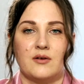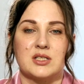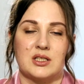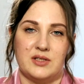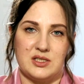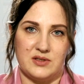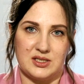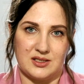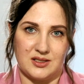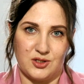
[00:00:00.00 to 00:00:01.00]
В соответствии
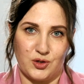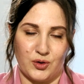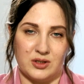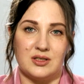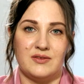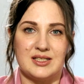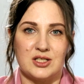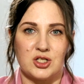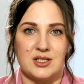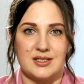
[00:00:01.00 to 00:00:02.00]
со статьей
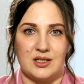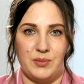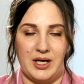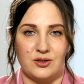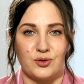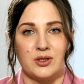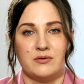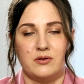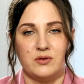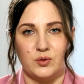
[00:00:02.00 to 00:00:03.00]
265
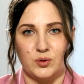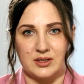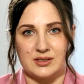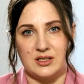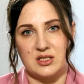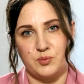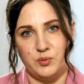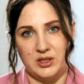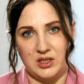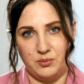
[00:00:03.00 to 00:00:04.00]
Трудового кодекса
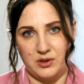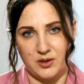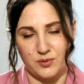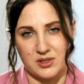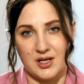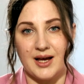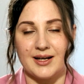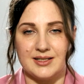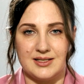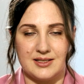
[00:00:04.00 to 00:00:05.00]
Республики Беларусь
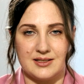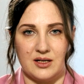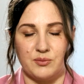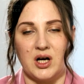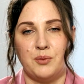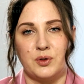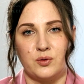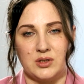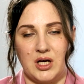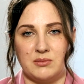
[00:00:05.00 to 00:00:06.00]
родителям,
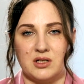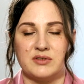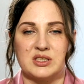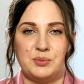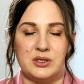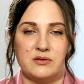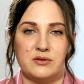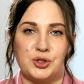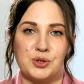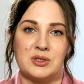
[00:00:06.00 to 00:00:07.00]
опекунам,
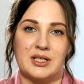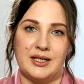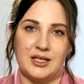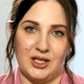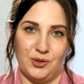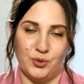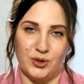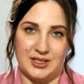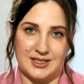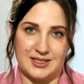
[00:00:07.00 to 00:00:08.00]
воспитывающим троих и
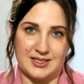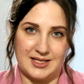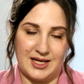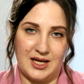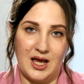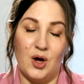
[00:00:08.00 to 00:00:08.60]
более детей